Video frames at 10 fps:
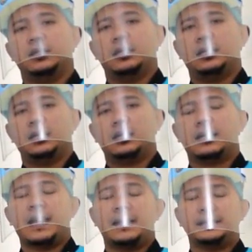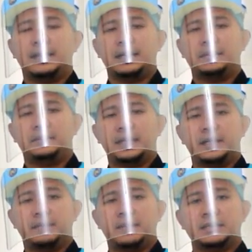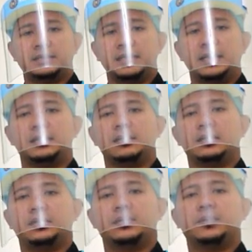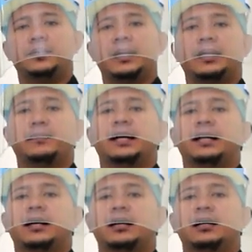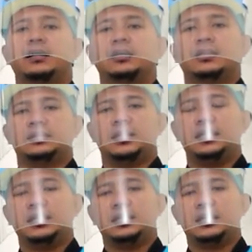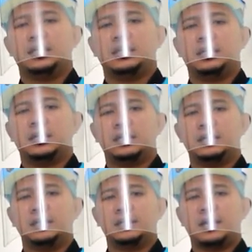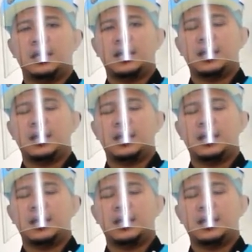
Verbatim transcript: uh, keadaan pada pasien itu bagaimana. Jadi uh, ketika